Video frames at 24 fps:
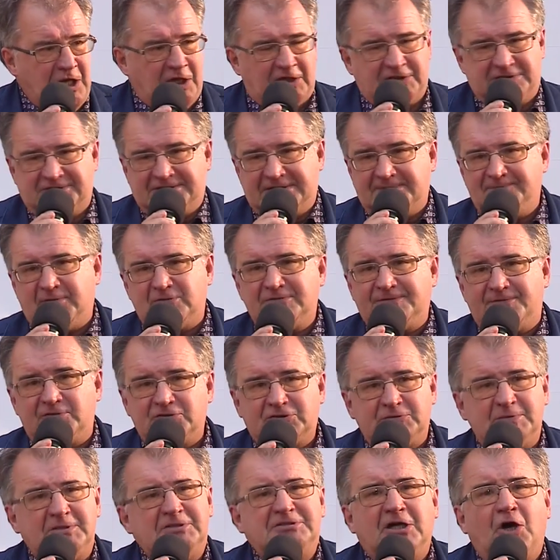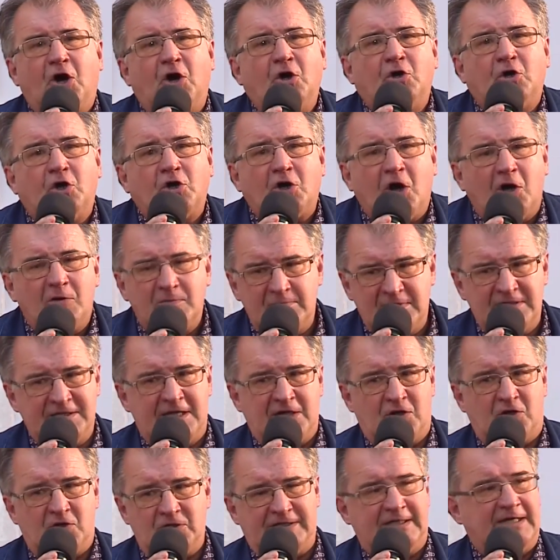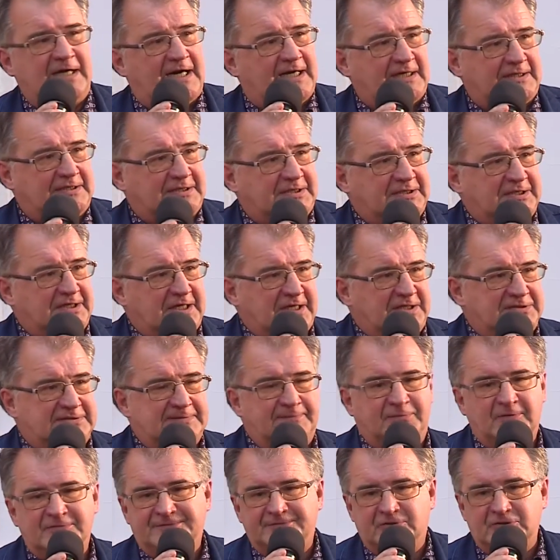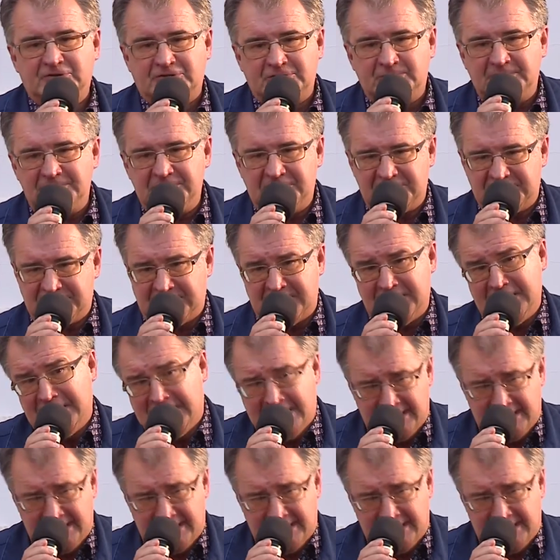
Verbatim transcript: gdzie potworzyły się ogromne oligarchie, gdzie potworzyły się,